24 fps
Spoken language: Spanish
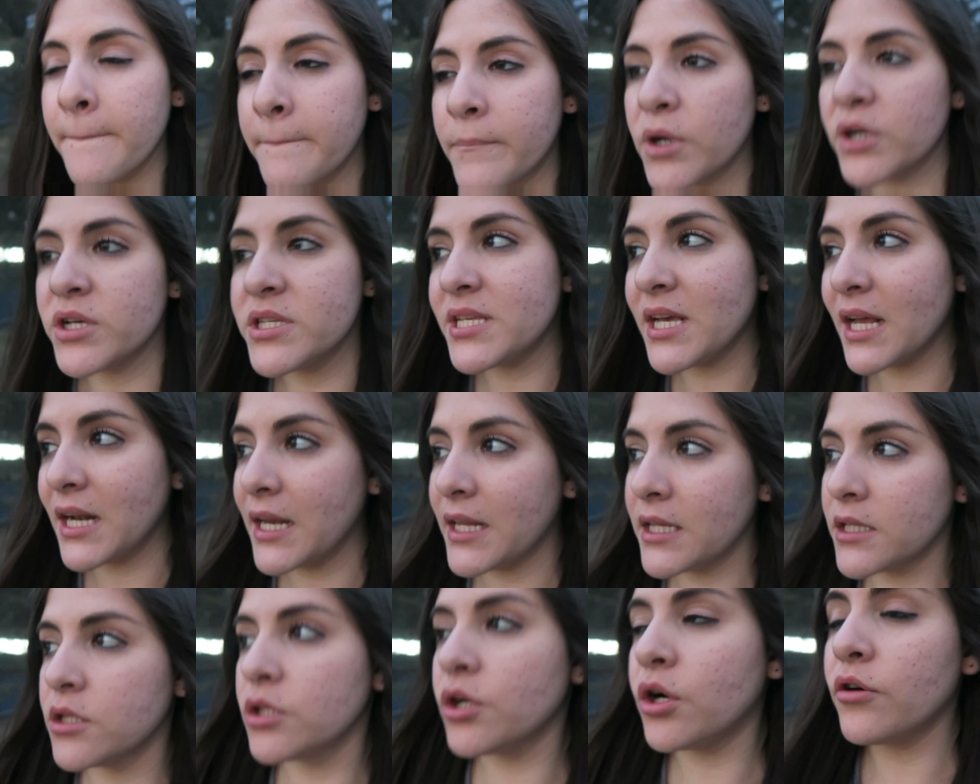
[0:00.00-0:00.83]
voy
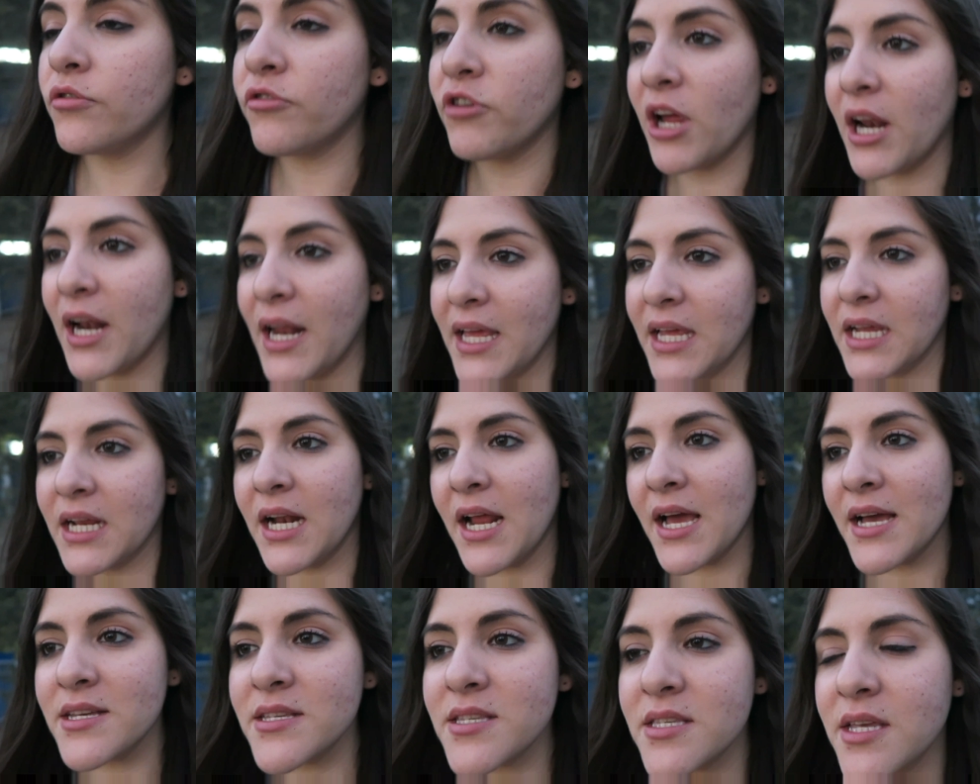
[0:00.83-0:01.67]
saliendo, fui a la
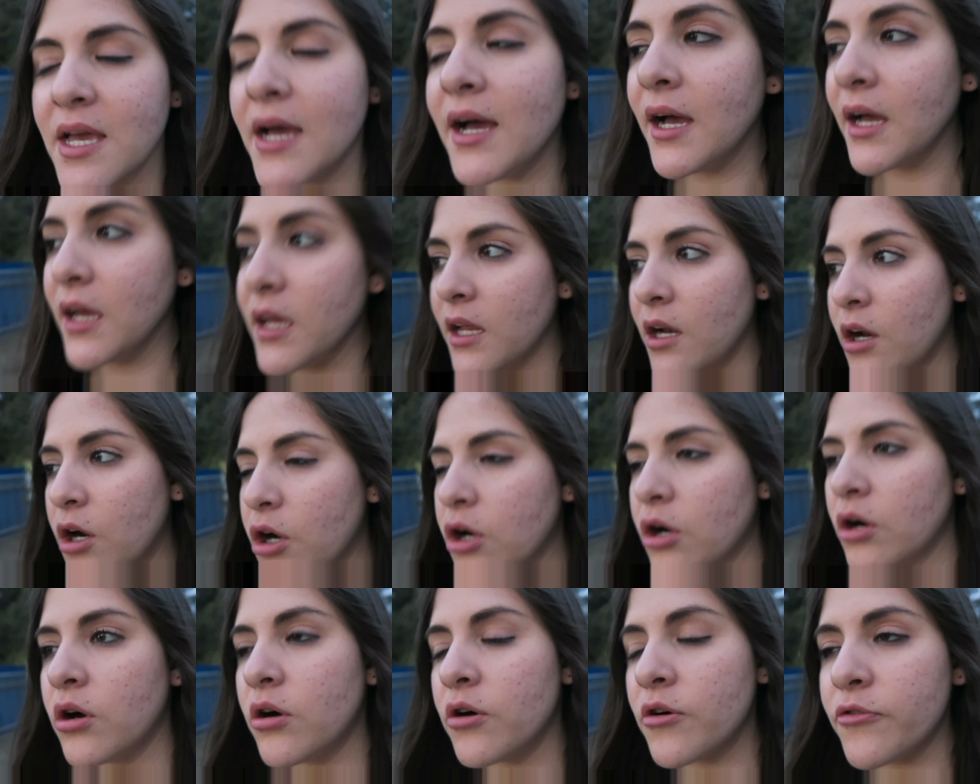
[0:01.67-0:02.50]
iglesia y
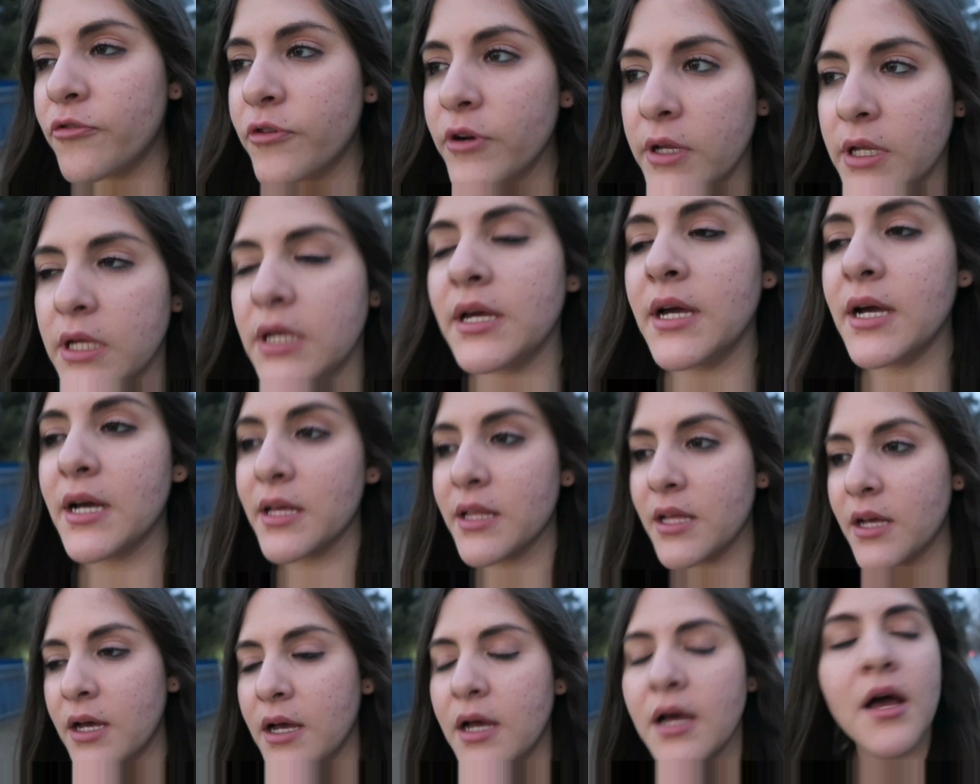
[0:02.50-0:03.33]
luego fui
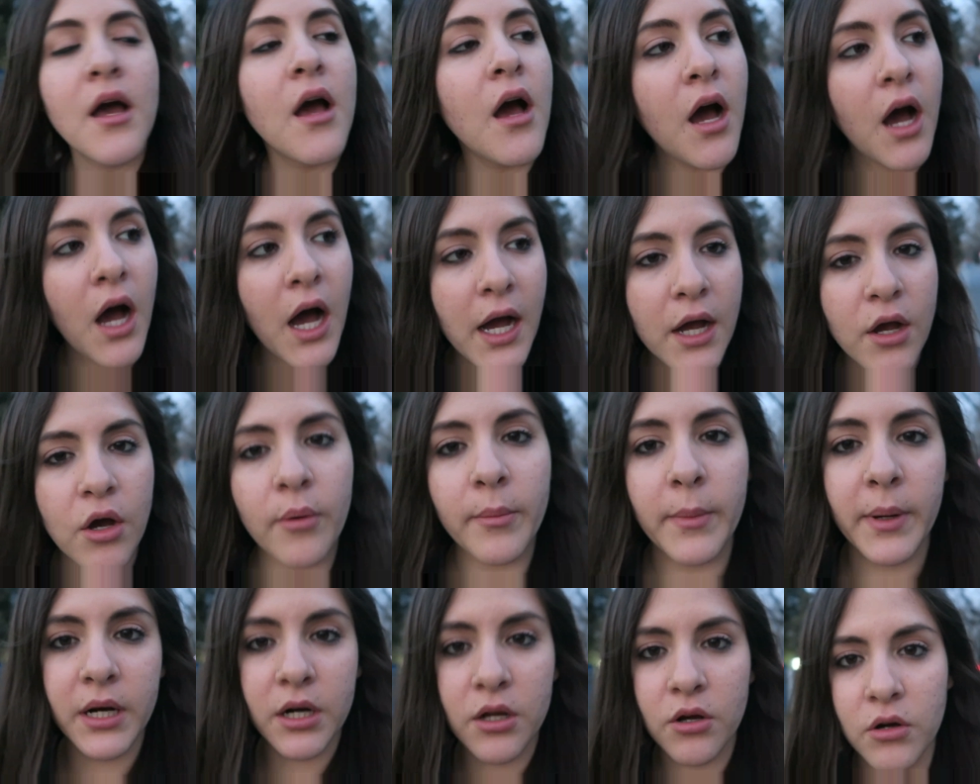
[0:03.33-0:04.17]
a,
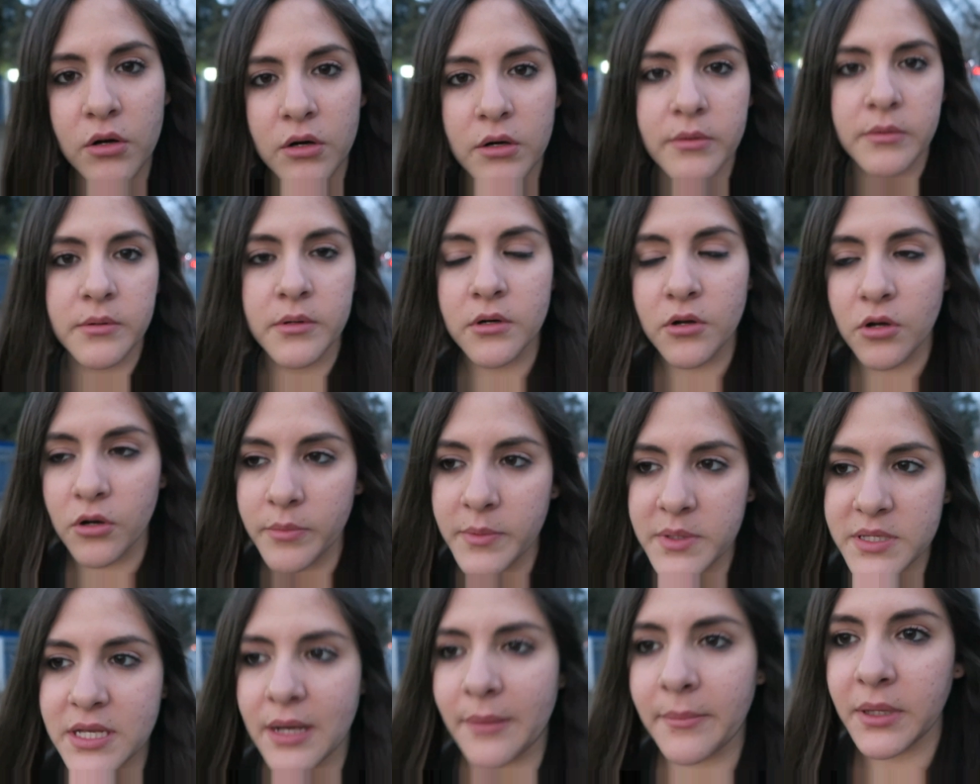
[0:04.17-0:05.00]
comer con, con
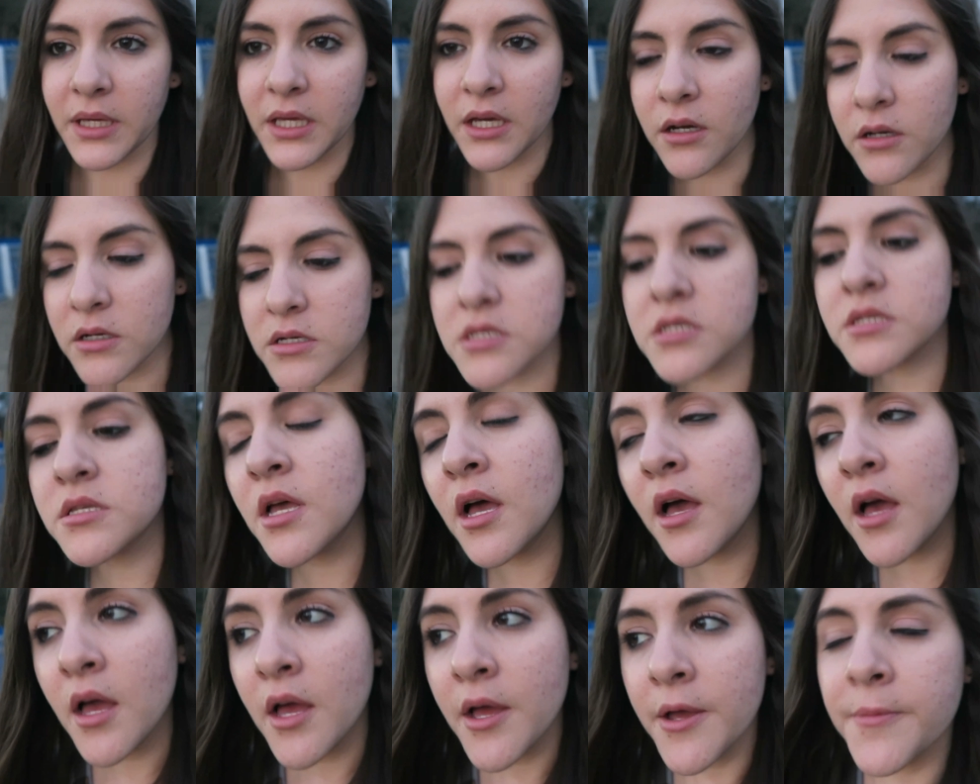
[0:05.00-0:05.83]
mis amigos
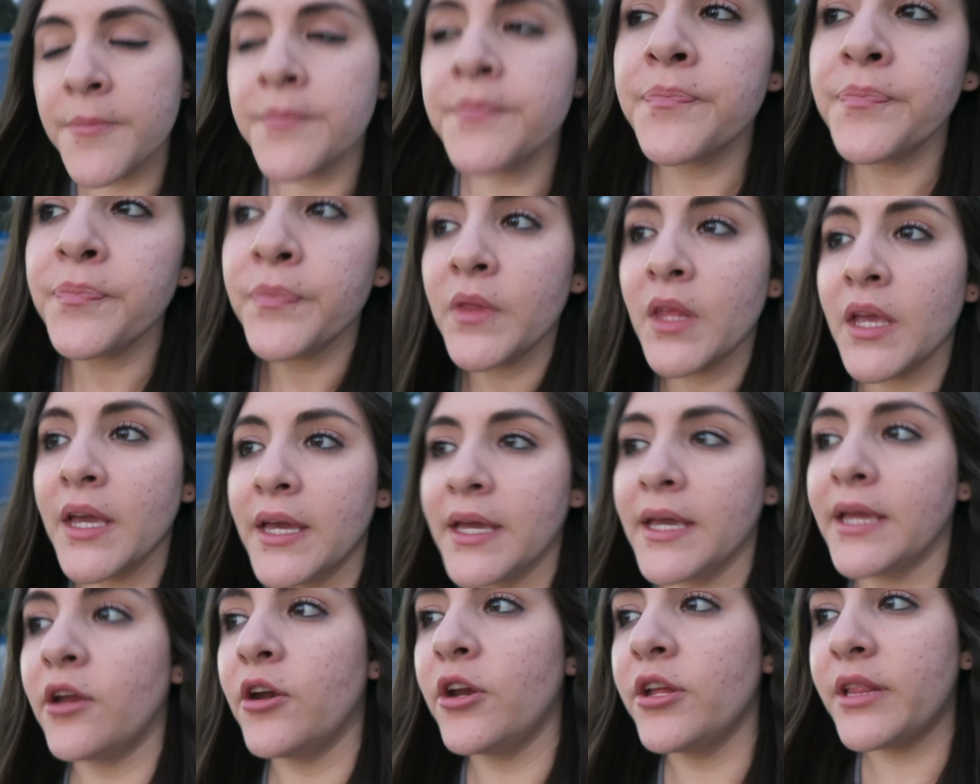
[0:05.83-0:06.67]

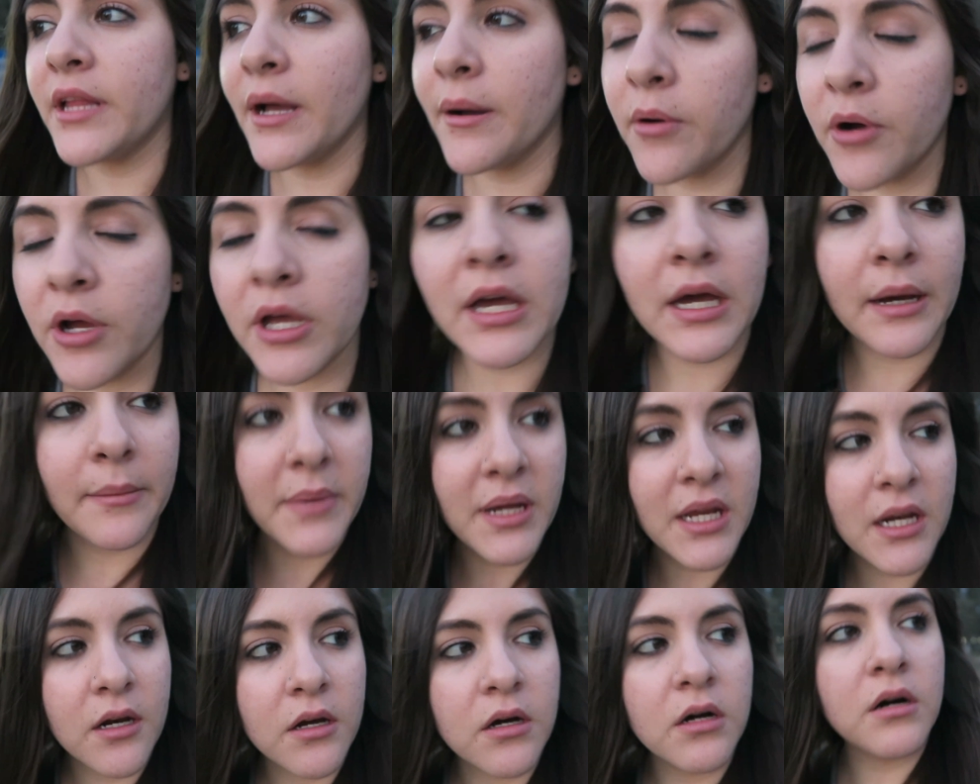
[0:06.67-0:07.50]
y ahorita voy
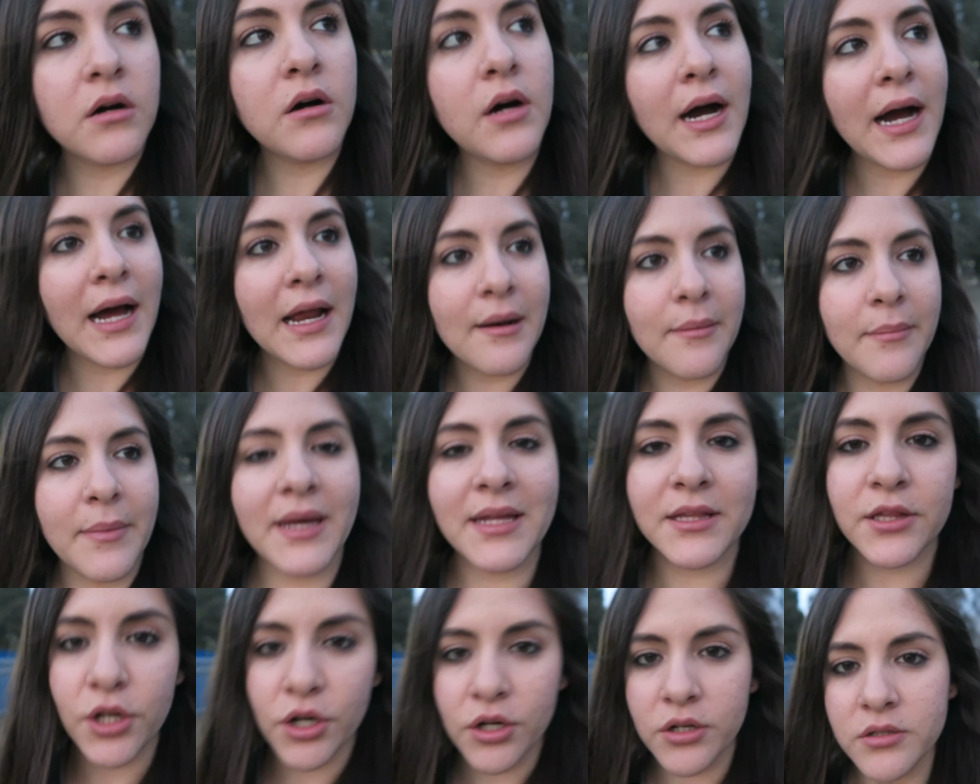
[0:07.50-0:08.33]
camino al
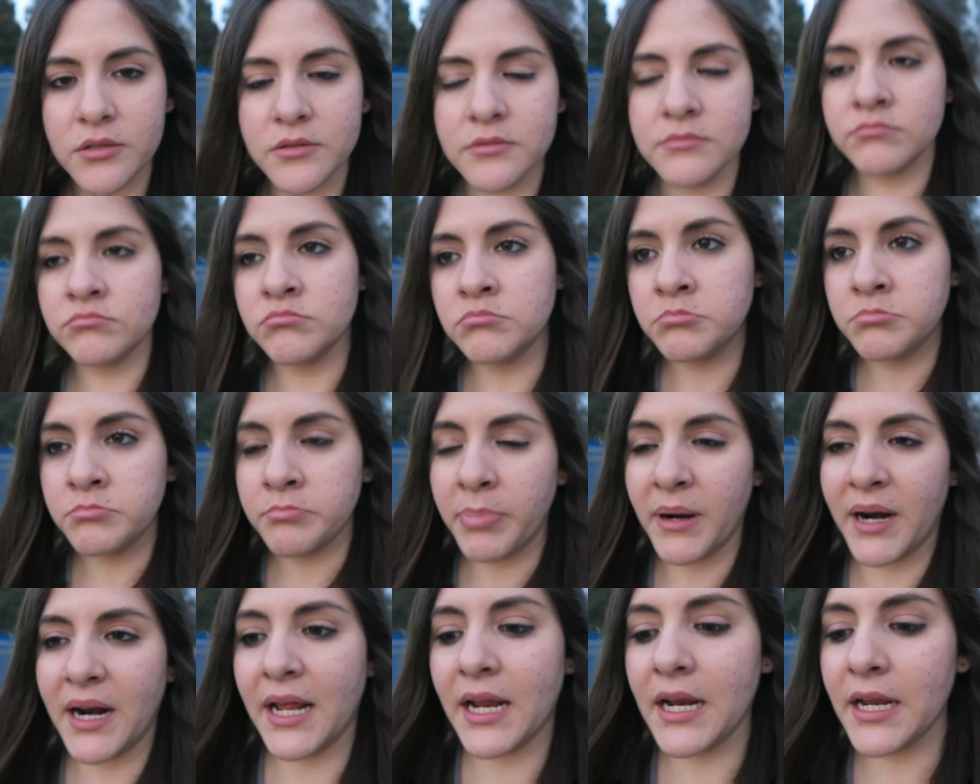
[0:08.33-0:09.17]
metro
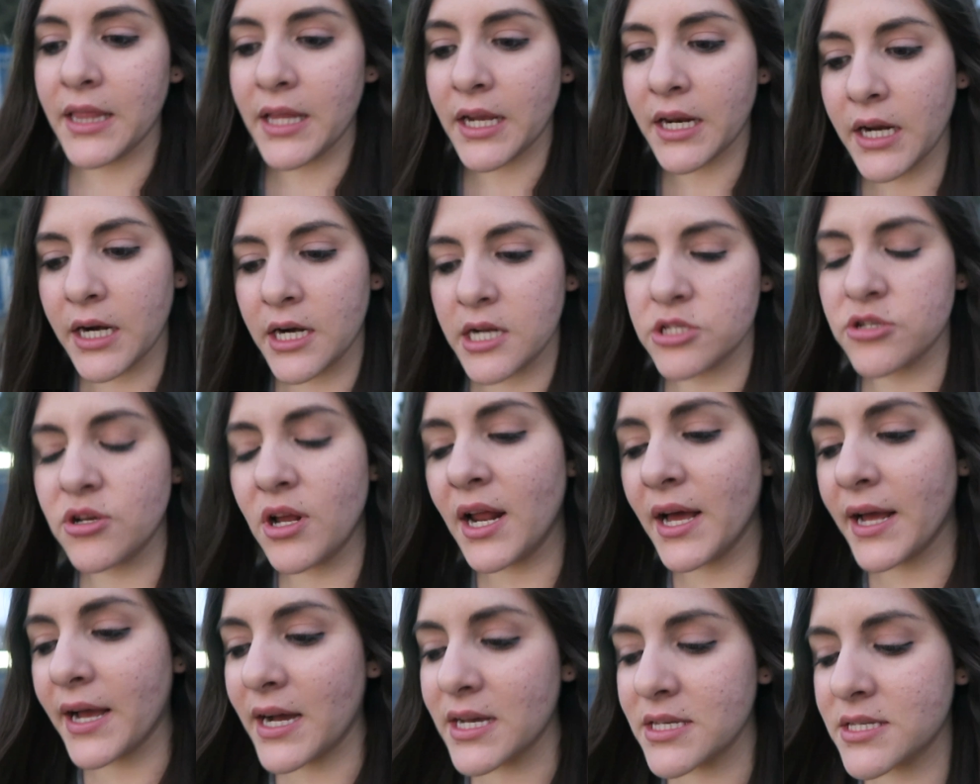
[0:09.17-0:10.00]
para ir de regreso a
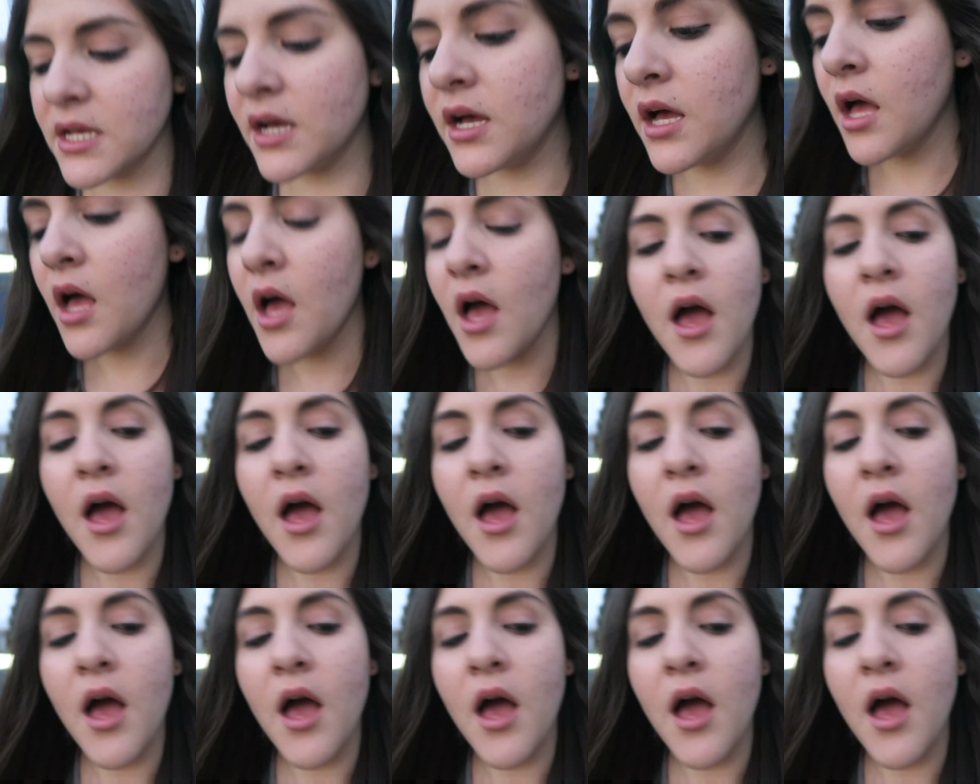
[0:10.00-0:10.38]
la casa.